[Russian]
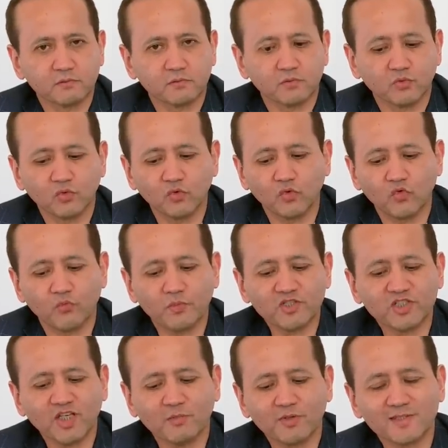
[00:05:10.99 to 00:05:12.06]
Ну, в
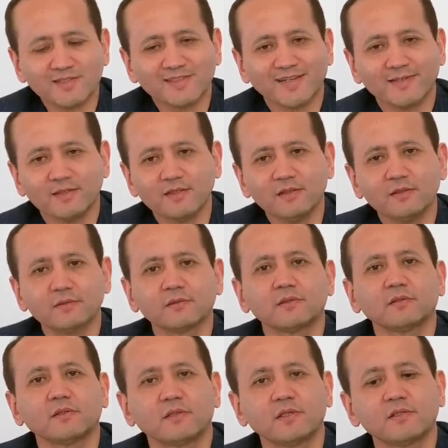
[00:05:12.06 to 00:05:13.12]
масштабах страны,
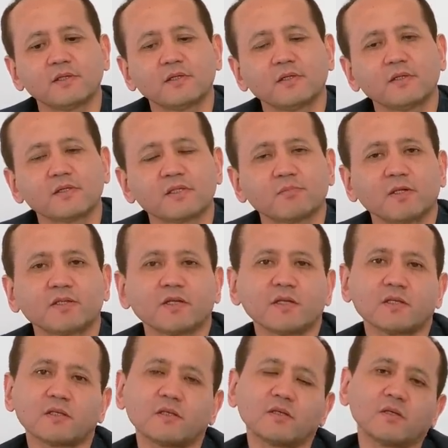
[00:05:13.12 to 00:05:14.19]
если
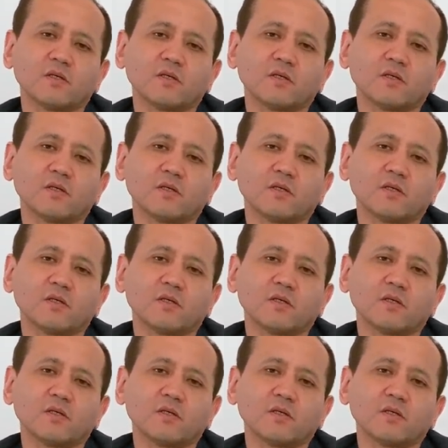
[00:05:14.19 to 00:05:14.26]
смотреть